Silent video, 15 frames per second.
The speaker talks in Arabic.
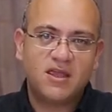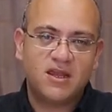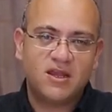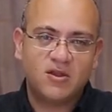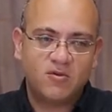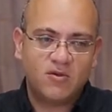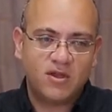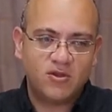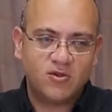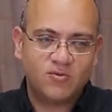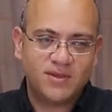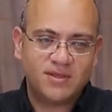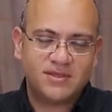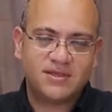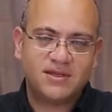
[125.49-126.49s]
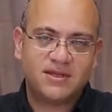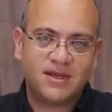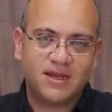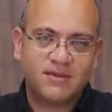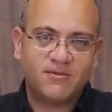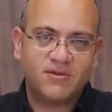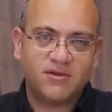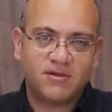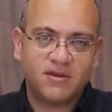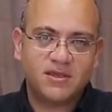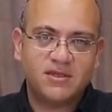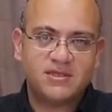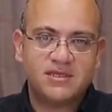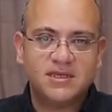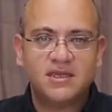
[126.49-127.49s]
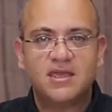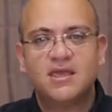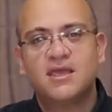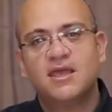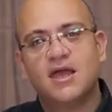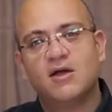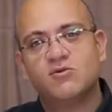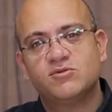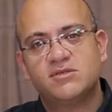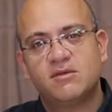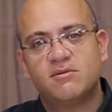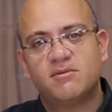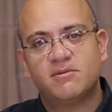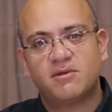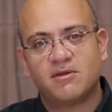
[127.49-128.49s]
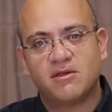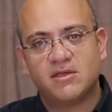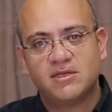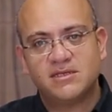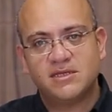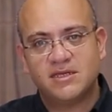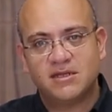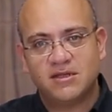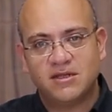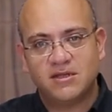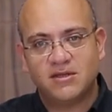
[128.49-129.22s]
اللي هو يمثل العبء الرئيسي أو السبب الرئيسي